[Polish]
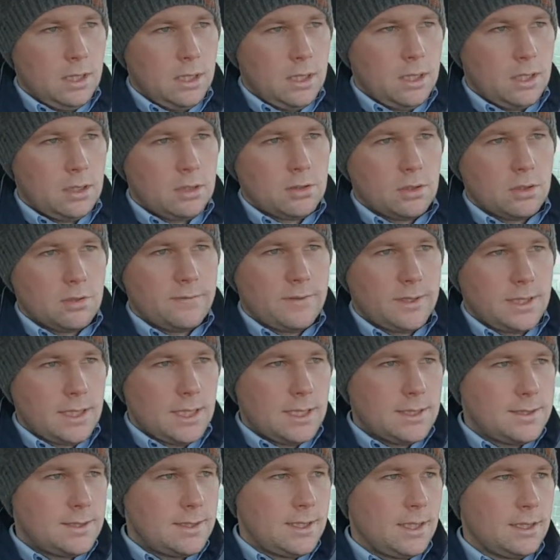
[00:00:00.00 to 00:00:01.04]
e, to
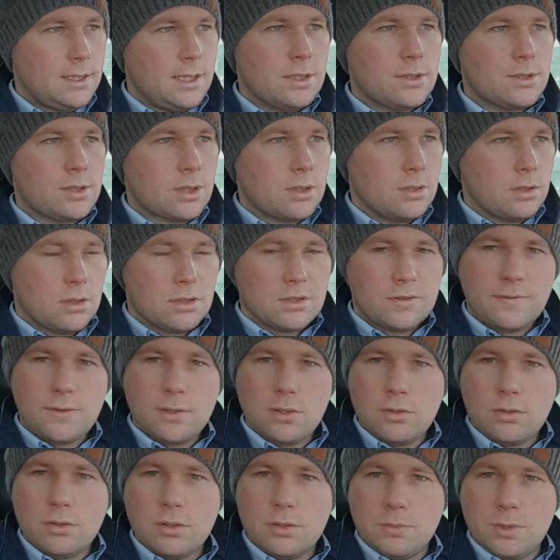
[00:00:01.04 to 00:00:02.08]
gwarancja dalszego rozwoju